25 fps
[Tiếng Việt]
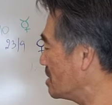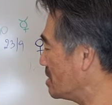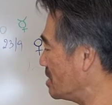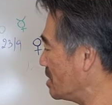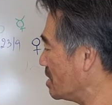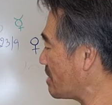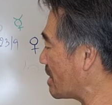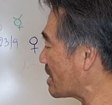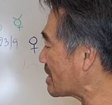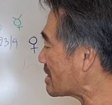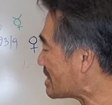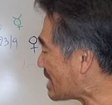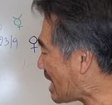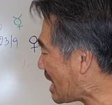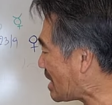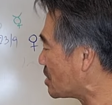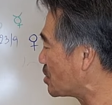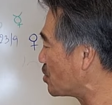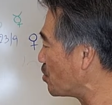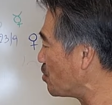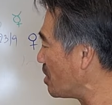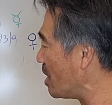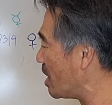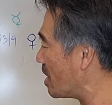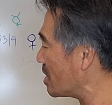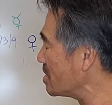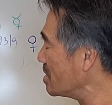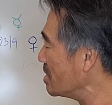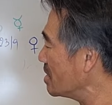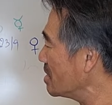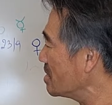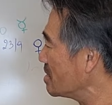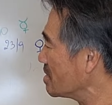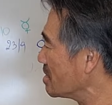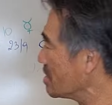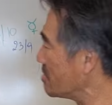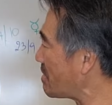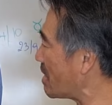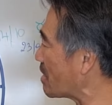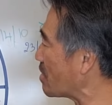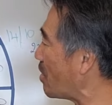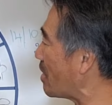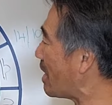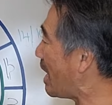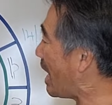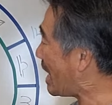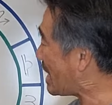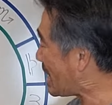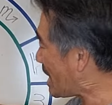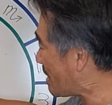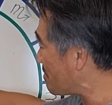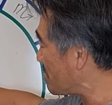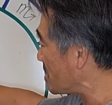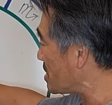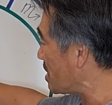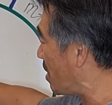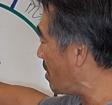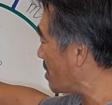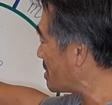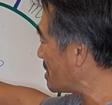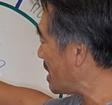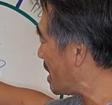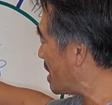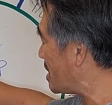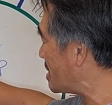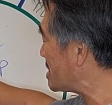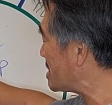để bạn sáng suốt hơn nhưng bạn còn hai năm nữa thôi nha